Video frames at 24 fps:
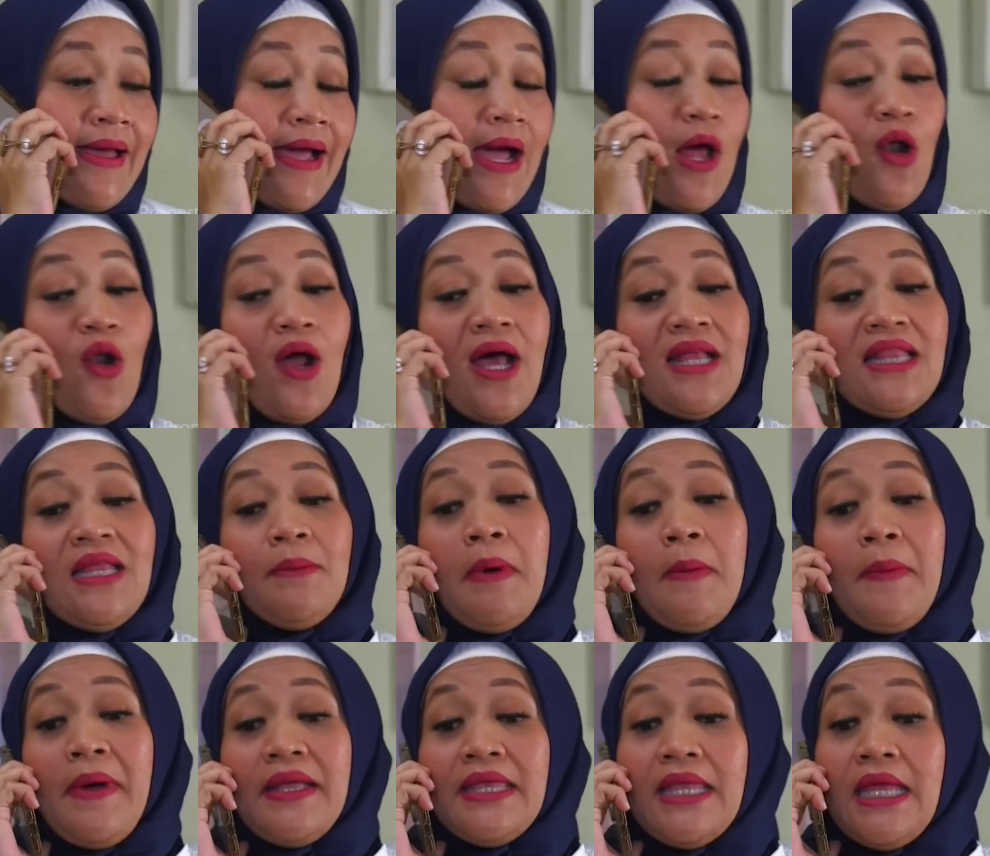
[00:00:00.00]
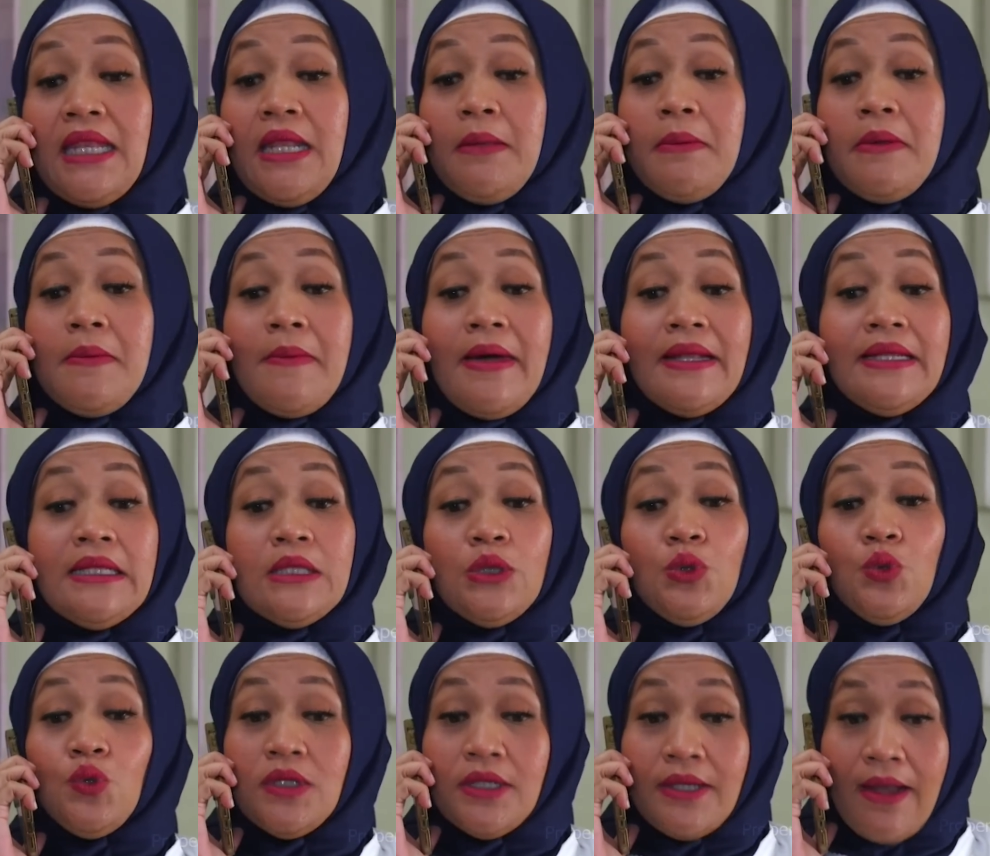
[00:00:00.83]
Kalau kata papanya Demi mah
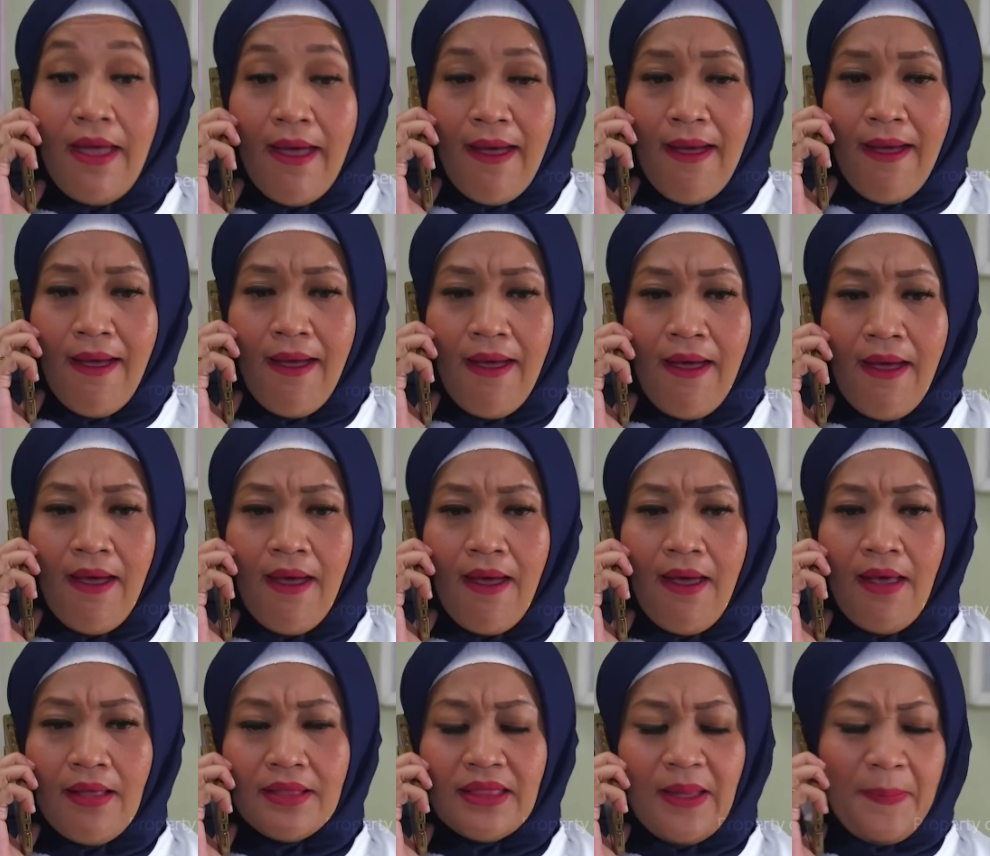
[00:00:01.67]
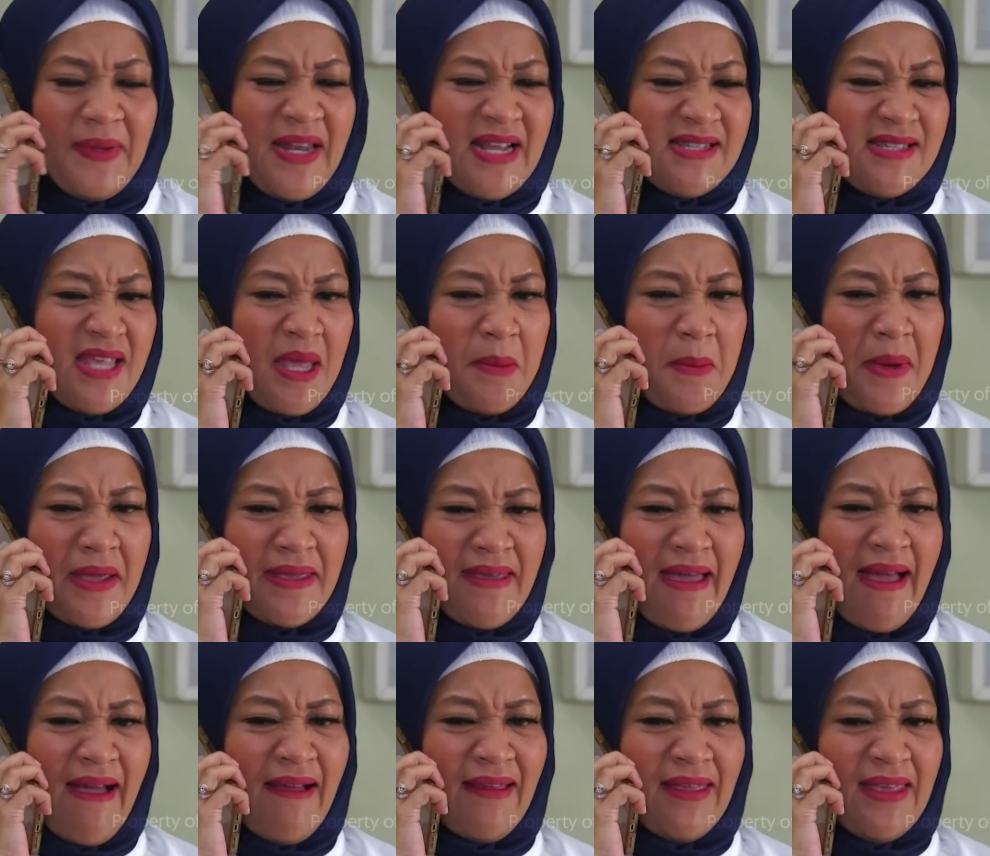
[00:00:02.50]
ditunda. Tapi deh saya mah
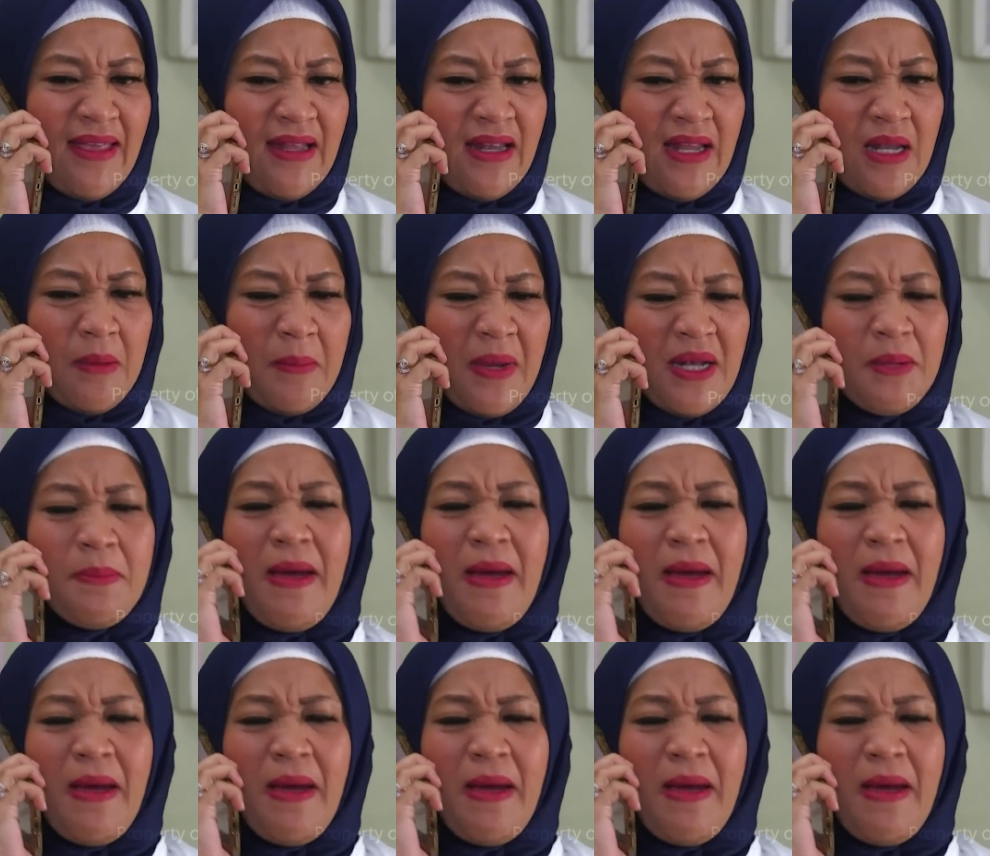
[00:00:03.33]
yakin ini mah